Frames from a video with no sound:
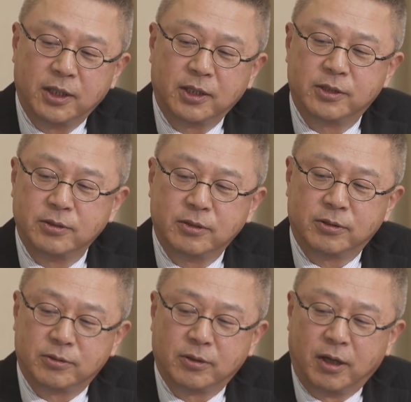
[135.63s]
うん、気づいて
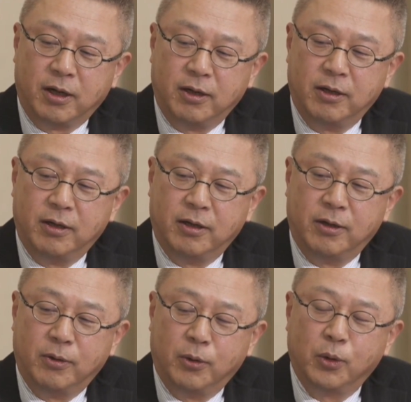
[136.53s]
る人が
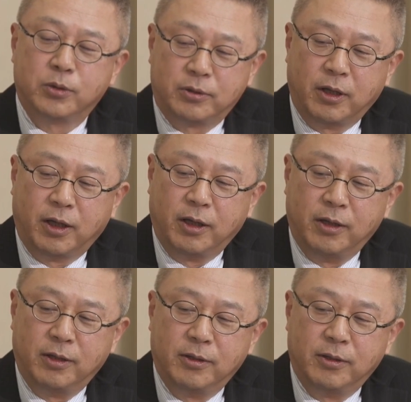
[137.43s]
多くて、